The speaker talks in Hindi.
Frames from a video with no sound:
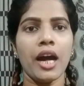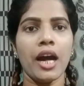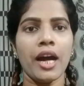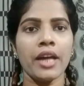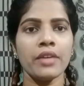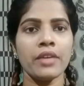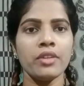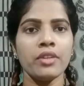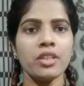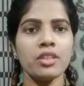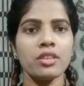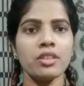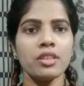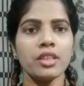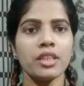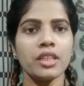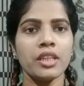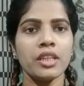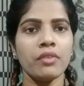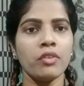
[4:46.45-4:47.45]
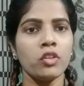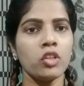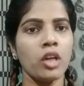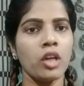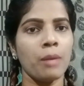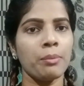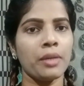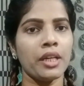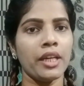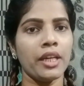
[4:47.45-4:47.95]
आई विश ये वीडियो
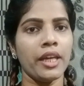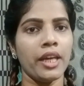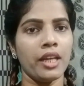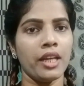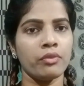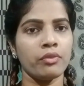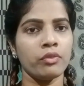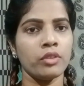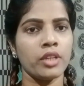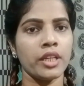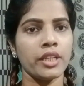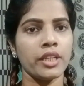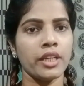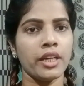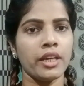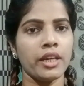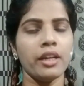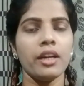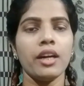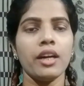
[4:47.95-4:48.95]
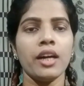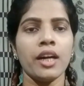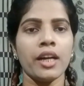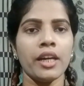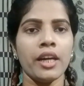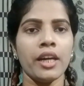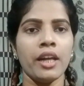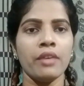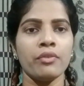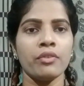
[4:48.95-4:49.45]
आपके लिए हेल्पफुल रही है
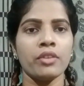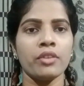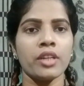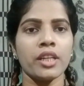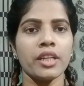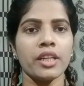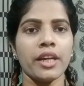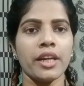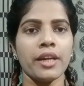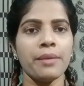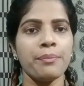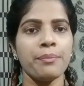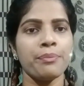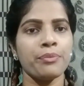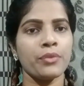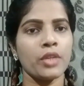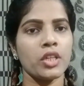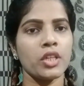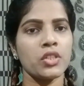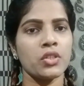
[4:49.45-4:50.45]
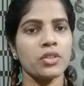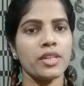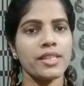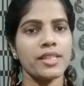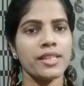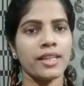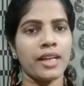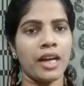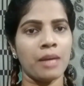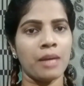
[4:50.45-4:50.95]
अगर हेल्पफुल रही है तो एक छोटा
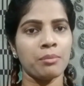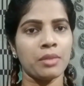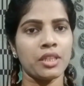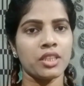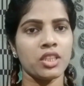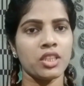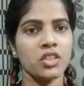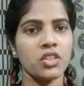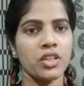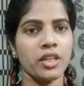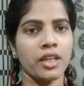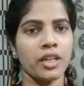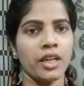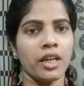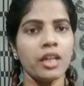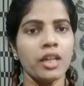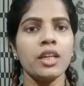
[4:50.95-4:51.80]
सा काम कर दीजिएगा